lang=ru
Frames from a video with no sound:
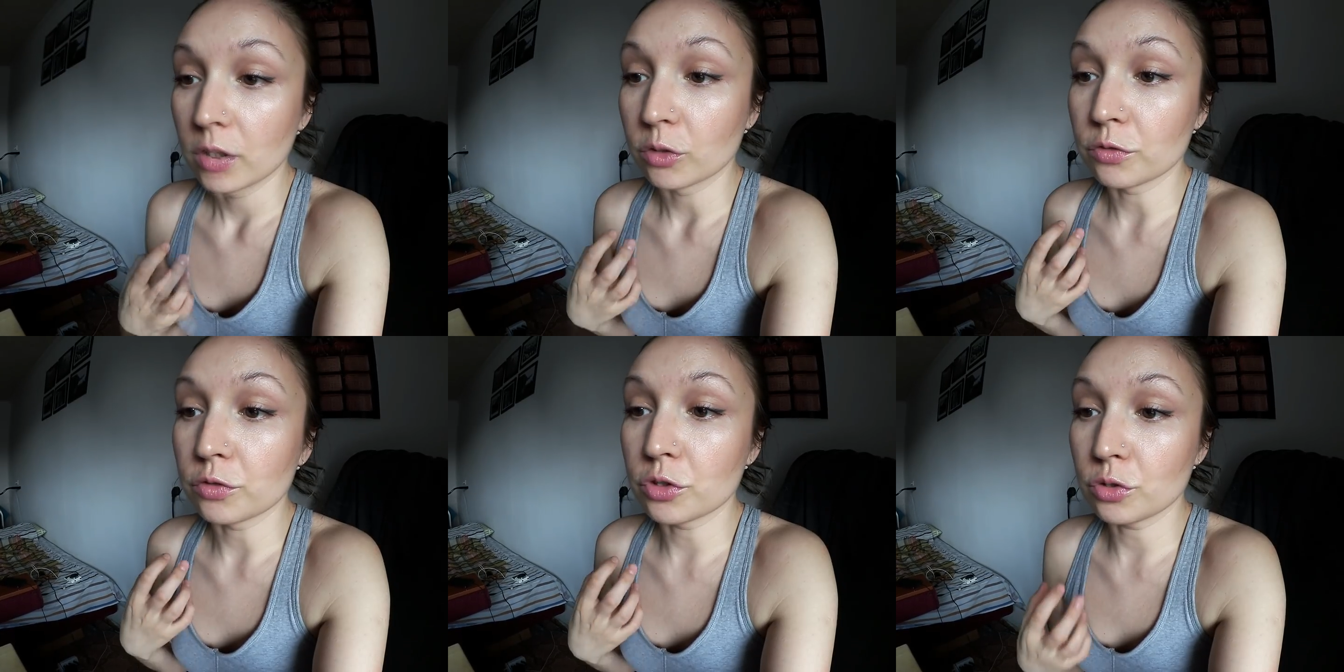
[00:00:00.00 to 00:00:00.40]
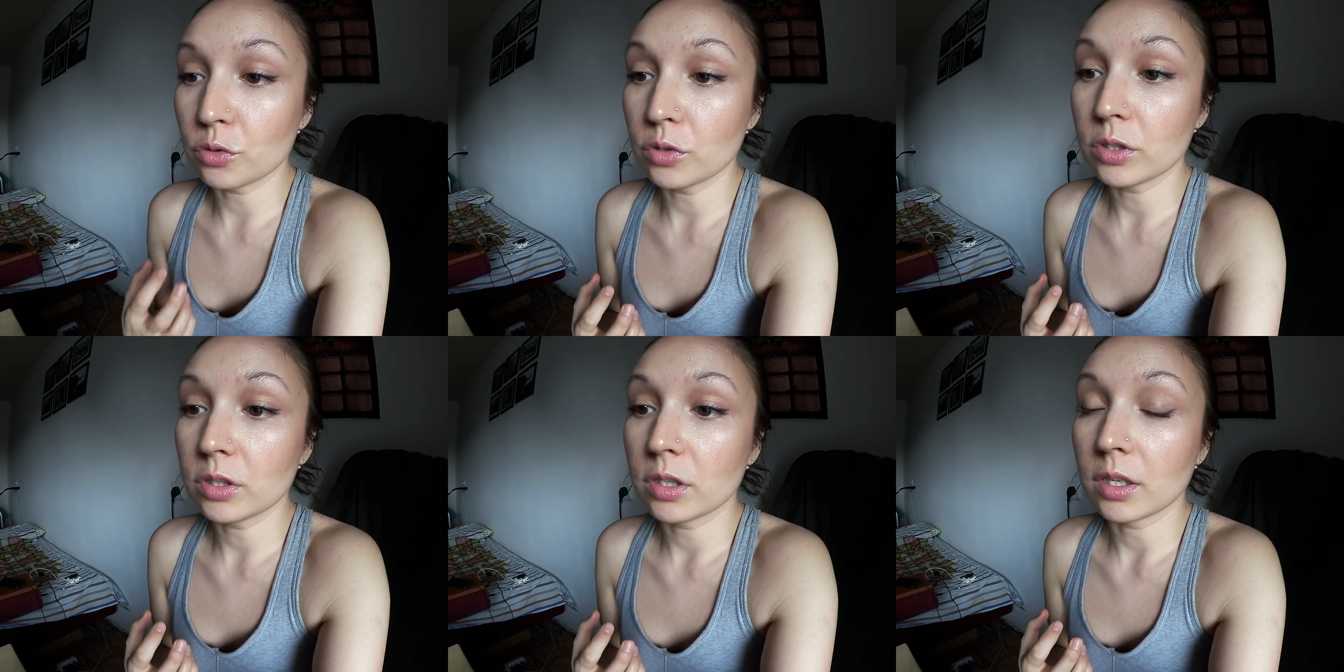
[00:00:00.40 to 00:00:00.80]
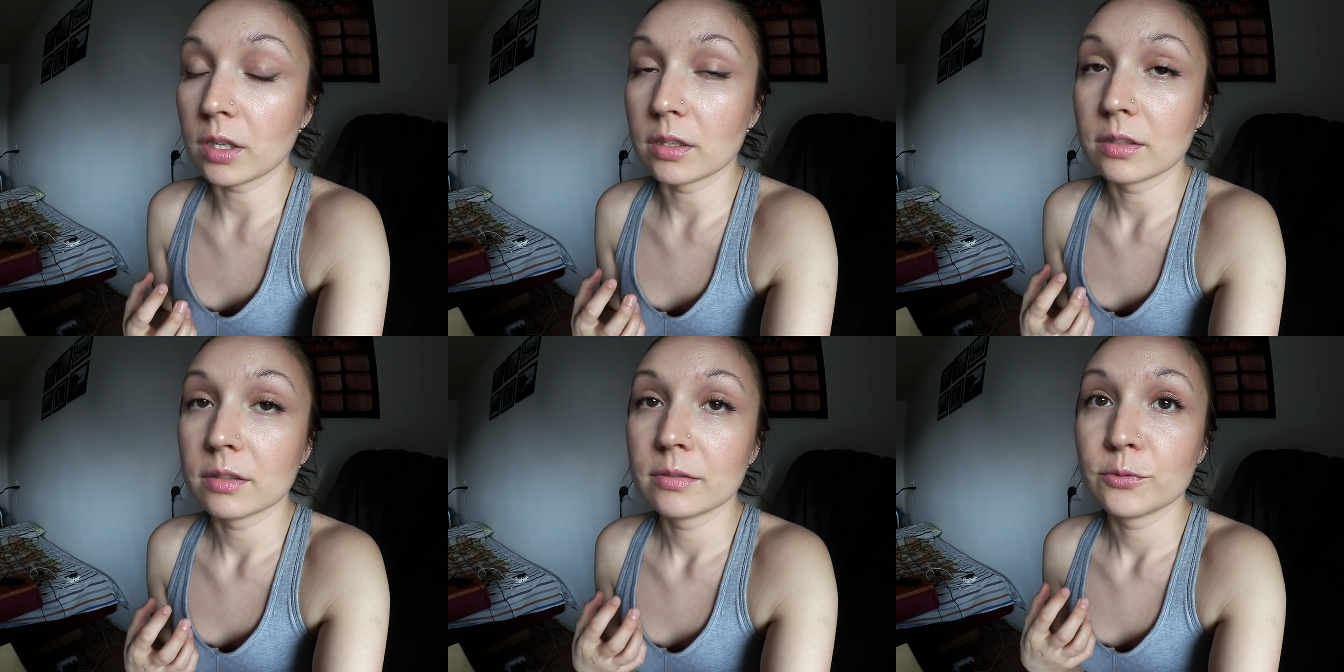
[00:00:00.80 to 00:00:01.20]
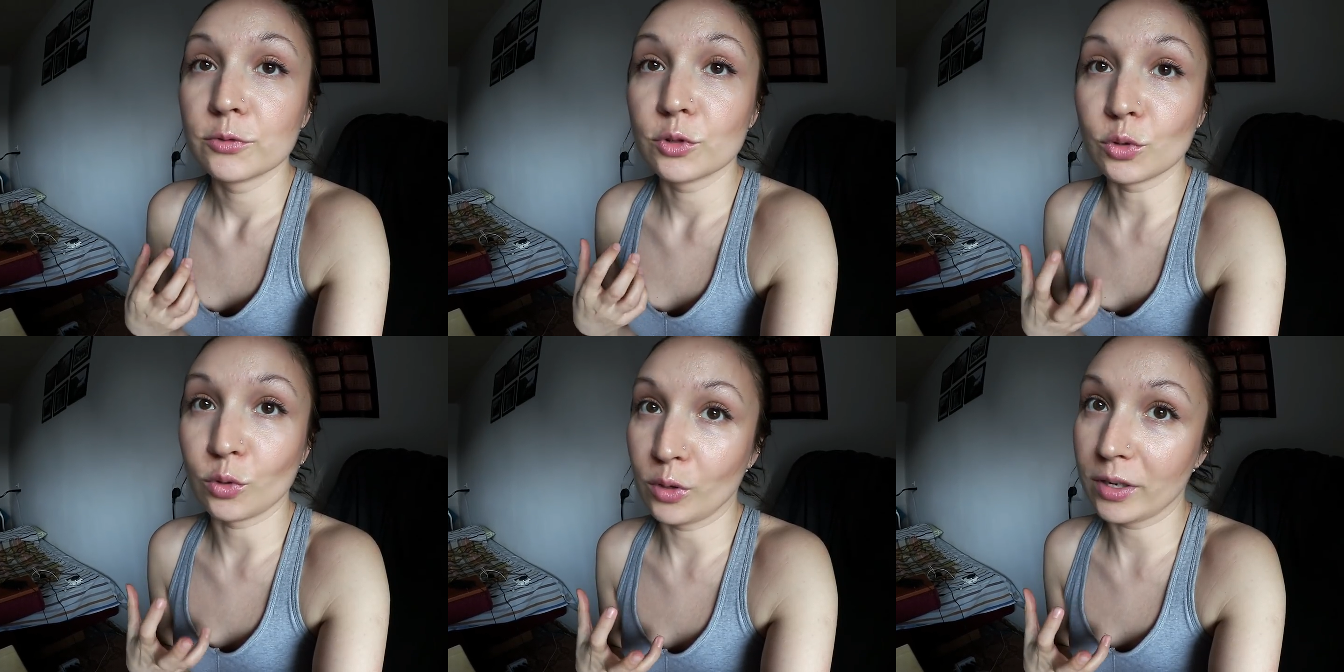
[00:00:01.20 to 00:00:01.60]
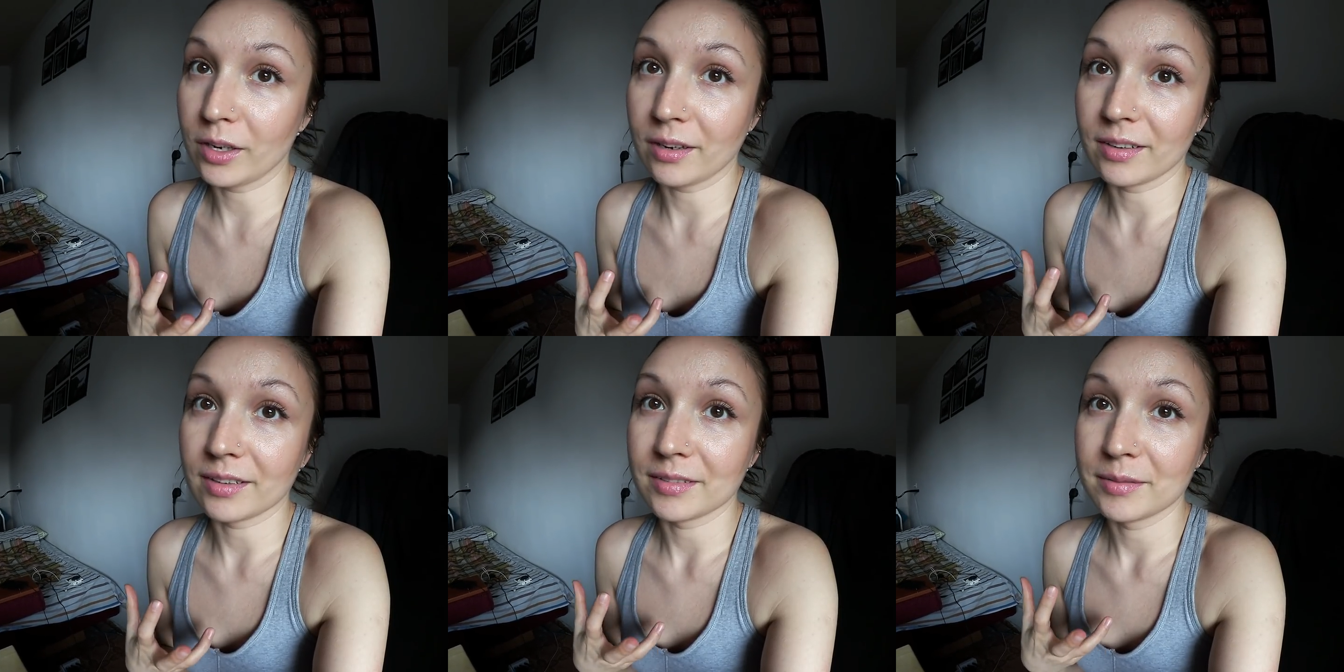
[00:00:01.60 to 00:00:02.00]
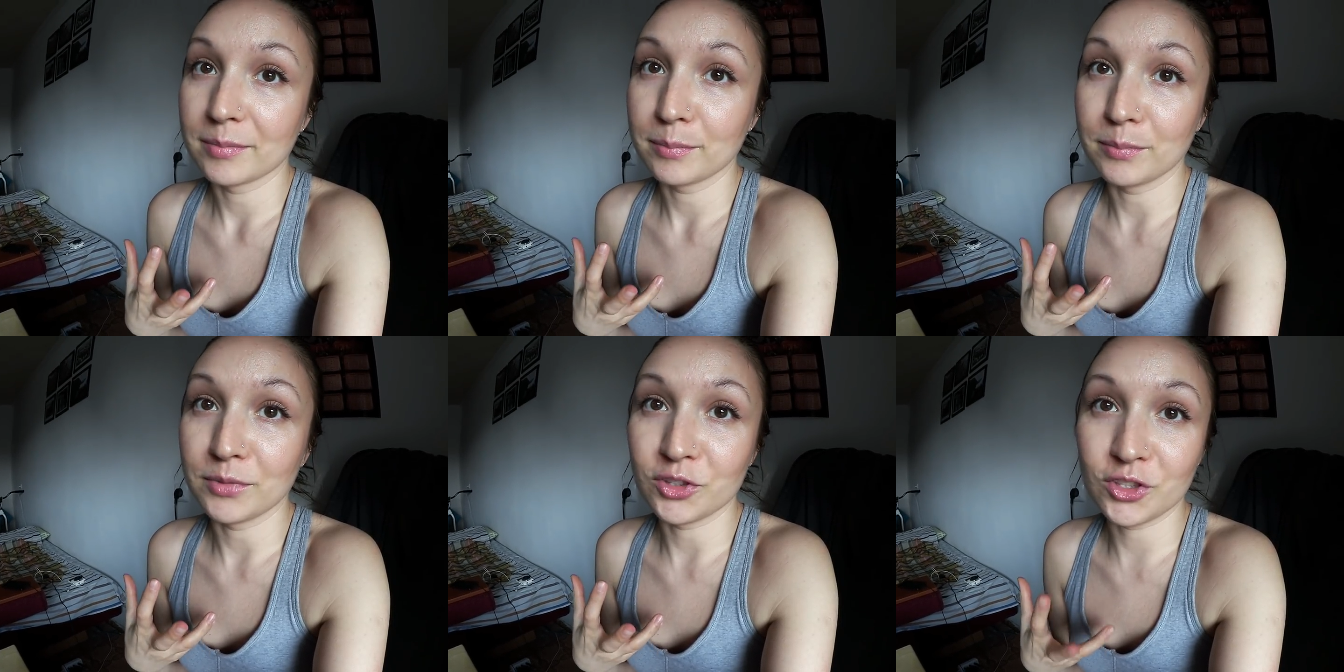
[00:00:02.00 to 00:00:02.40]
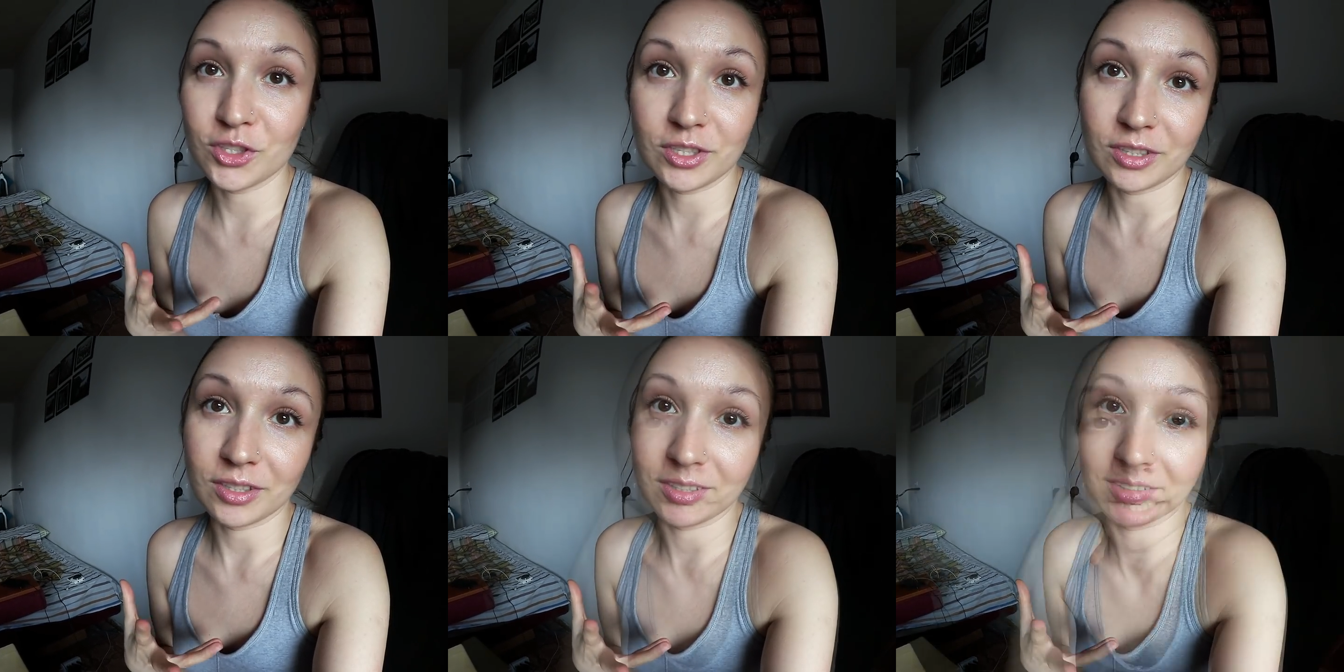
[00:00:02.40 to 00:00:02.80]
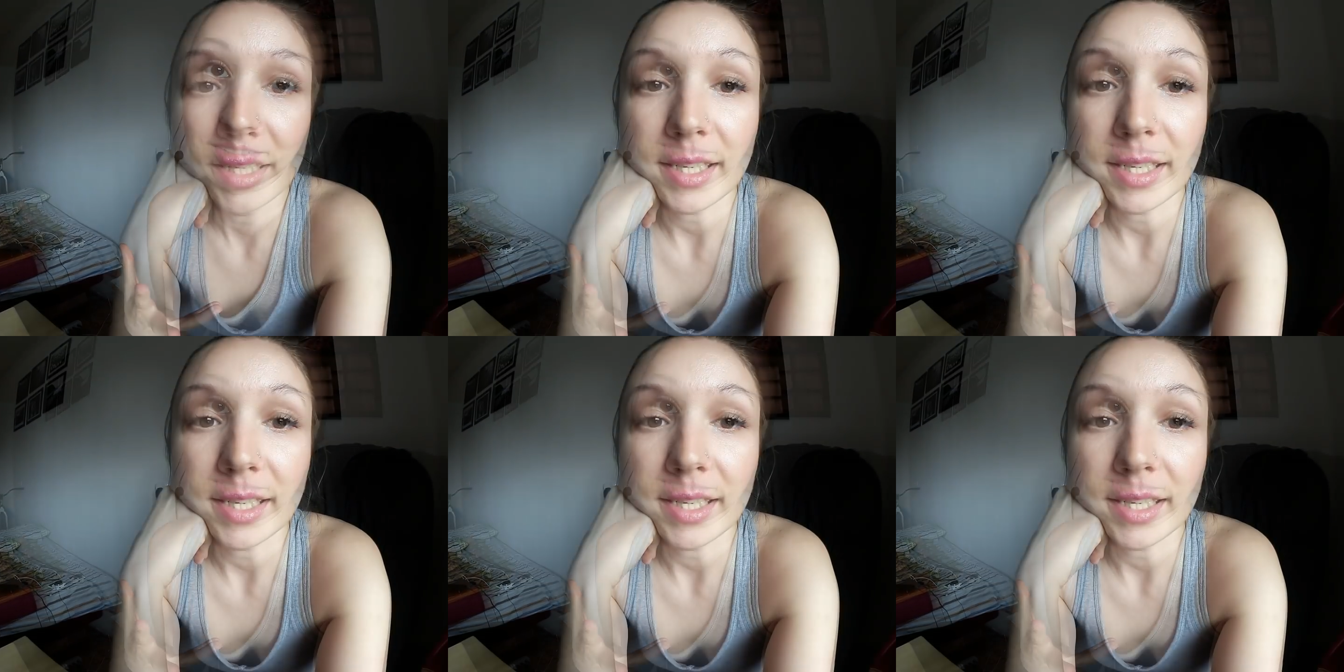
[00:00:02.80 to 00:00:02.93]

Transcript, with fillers: Но все это только мечты.